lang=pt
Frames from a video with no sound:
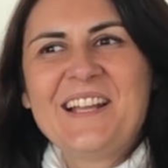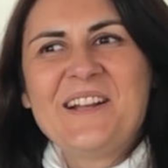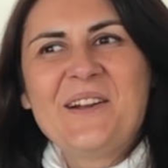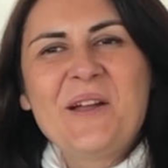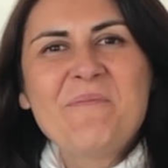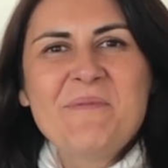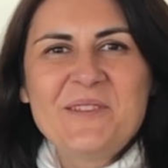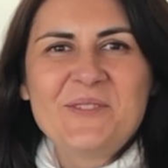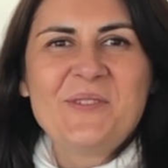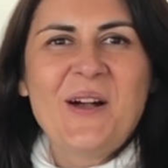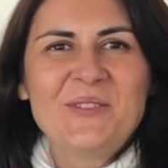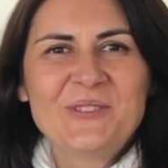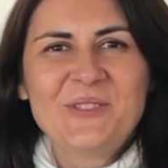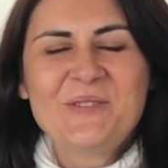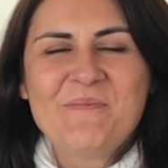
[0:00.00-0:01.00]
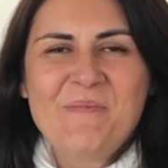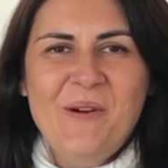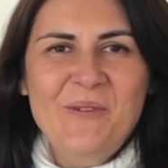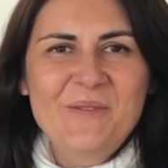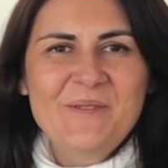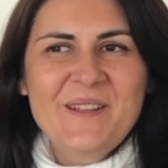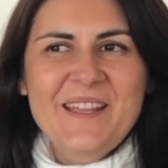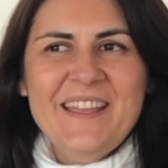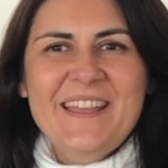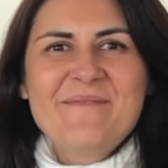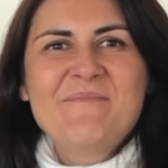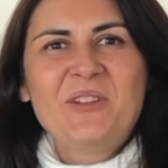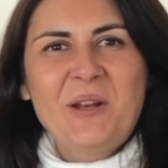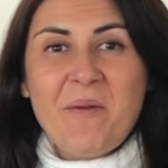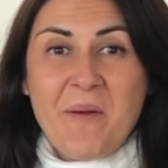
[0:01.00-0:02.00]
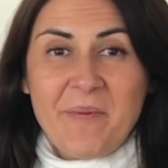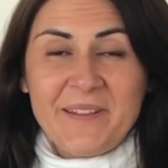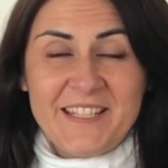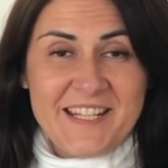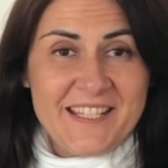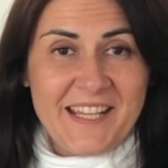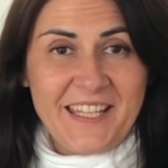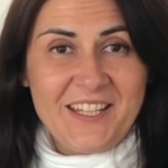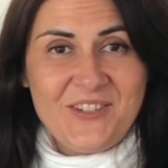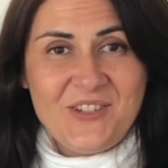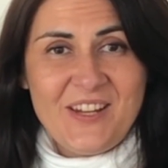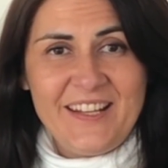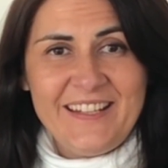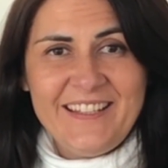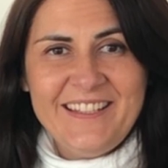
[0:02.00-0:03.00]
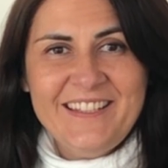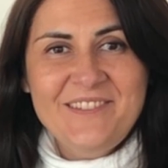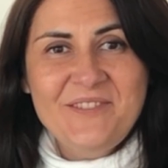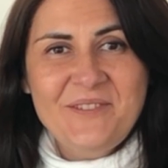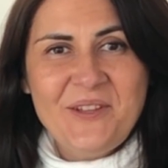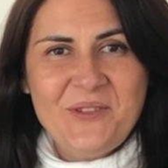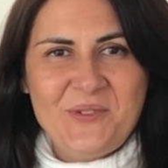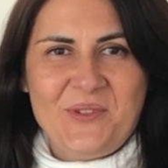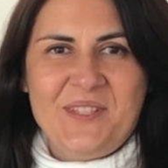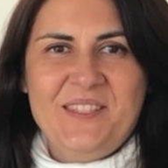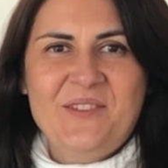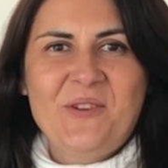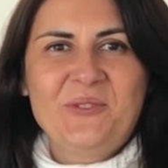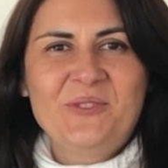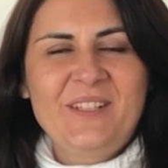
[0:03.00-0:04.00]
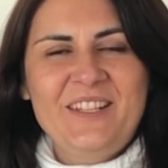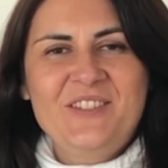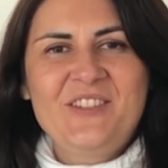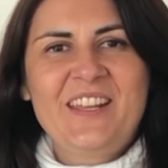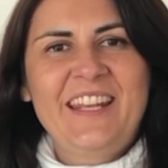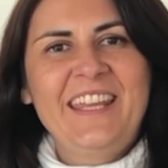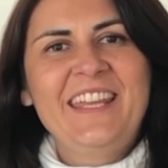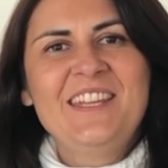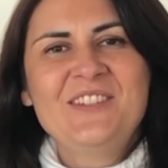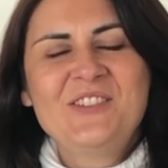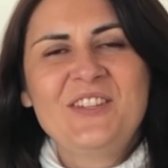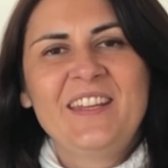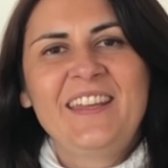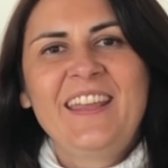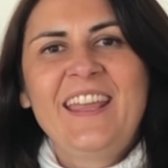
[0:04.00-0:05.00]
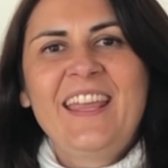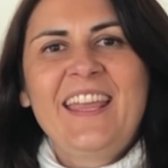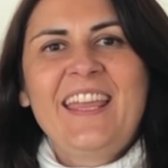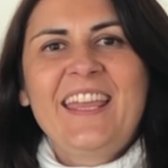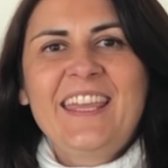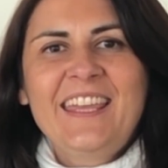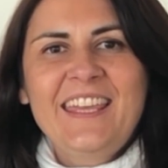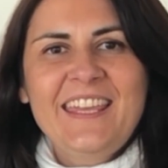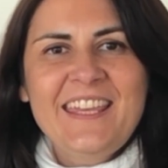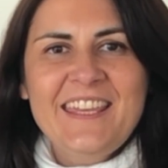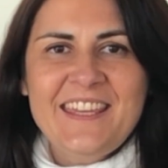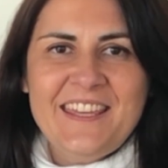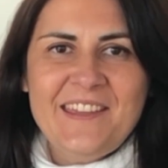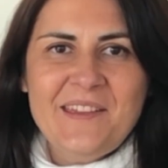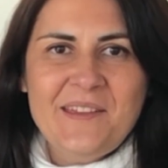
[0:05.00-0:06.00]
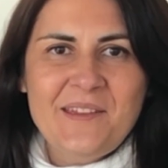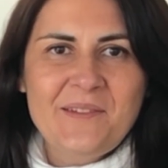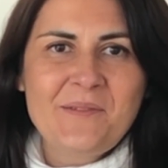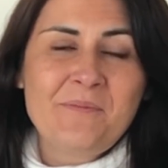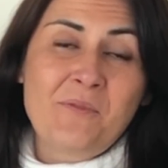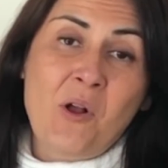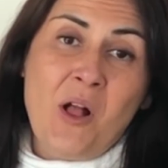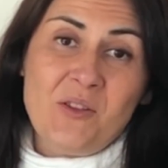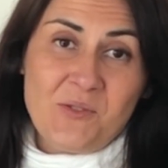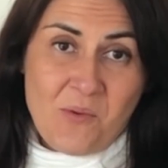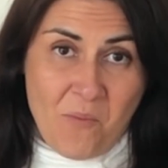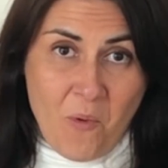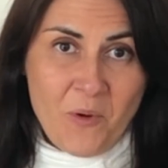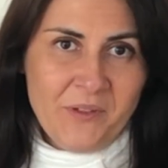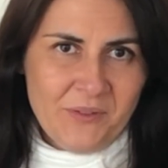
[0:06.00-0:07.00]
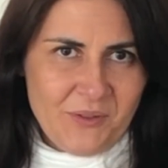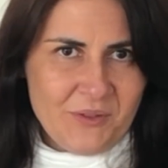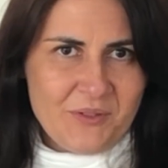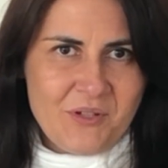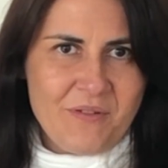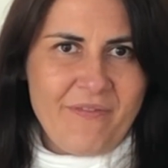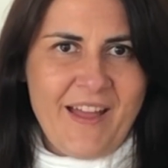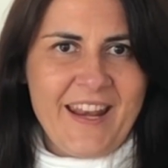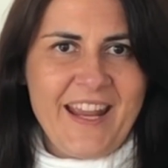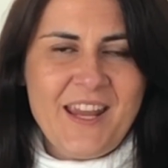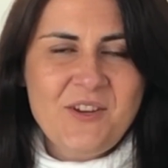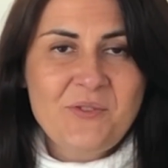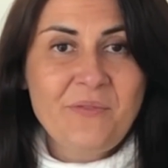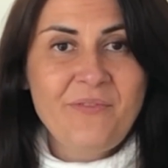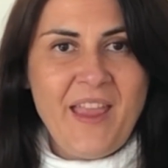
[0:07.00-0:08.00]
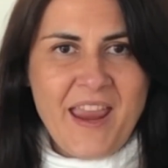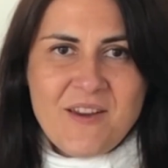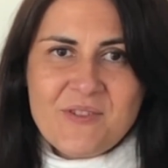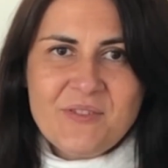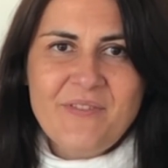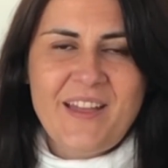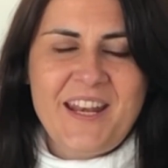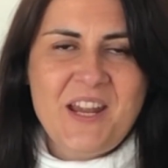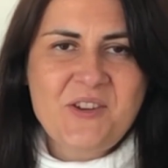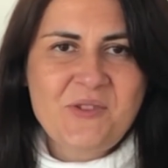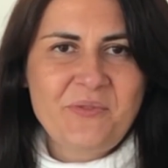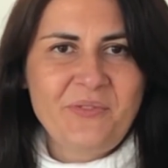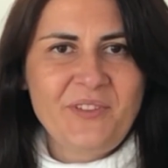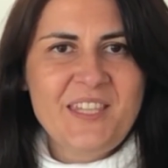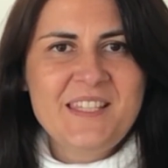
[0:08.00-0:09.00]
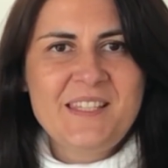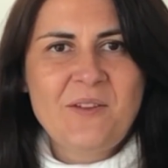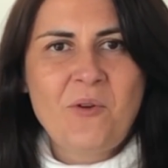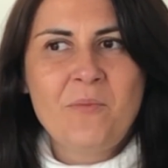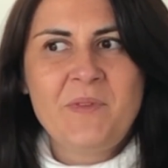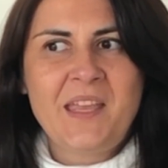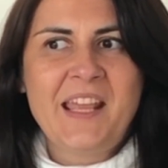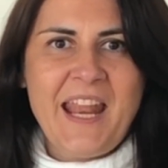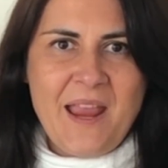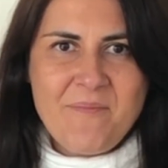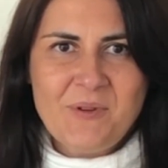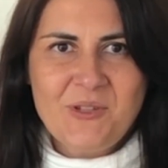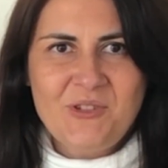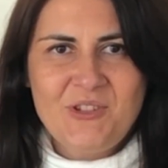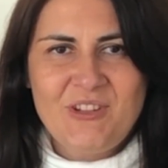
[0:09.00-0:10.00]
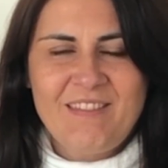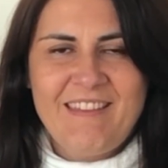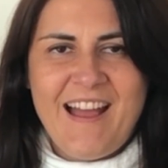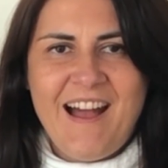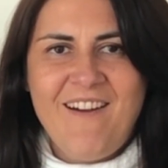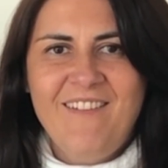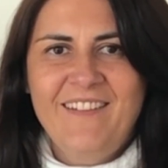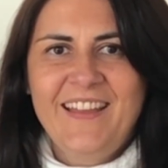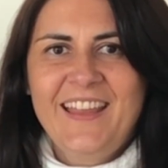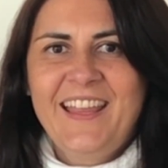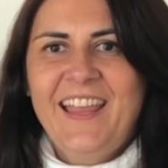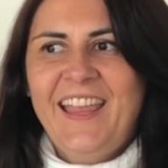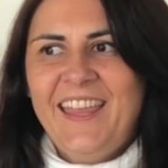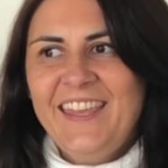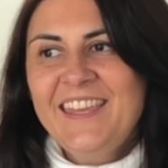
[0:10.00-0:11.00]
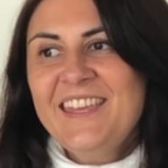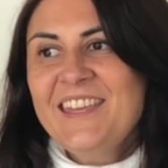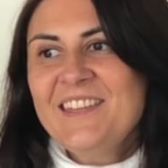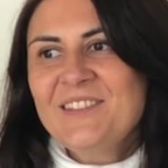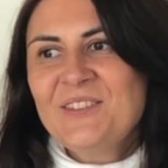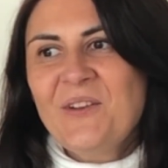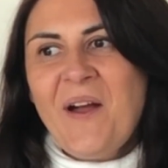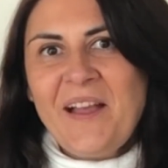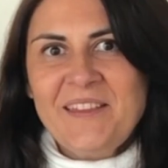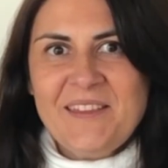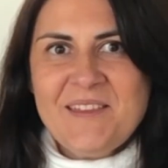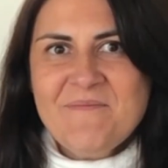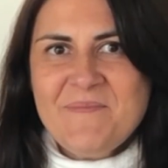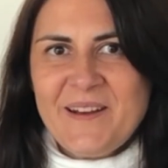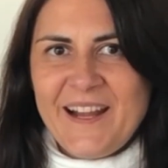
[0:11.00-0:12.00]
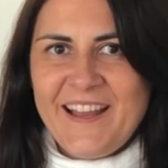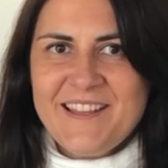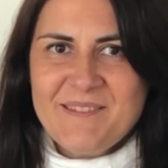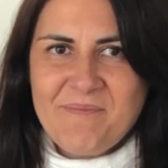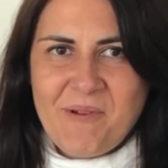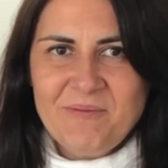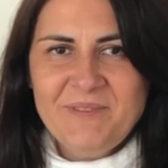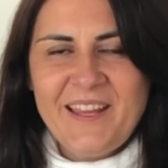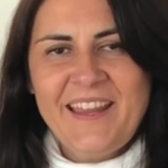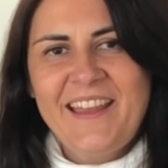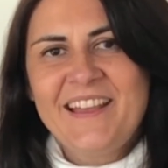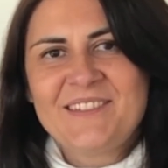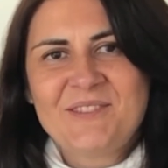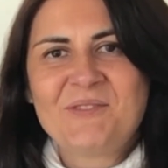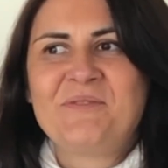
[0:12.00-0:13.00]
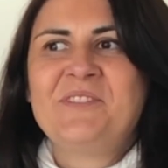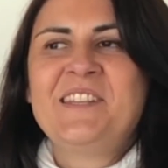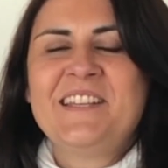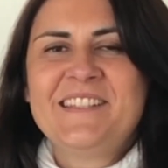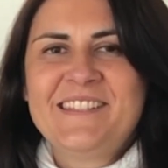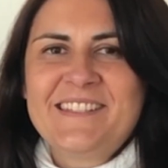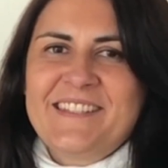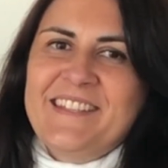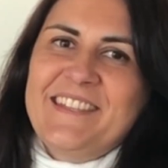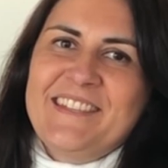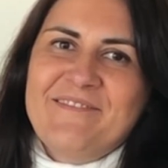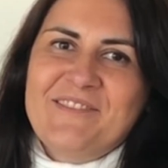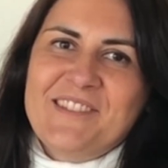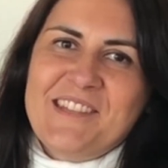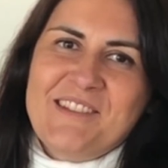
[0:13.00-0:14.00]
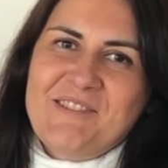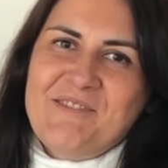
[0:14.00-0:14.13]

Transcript: Oi pessoal, tudo bom? Meu nome é Patrícia Quintiliano, eu sou a CEO do Lead Grid e gosto muito de varejo, venho de varejo físico, migrei para o digital e estou aqui para responder as dúvidas que vocês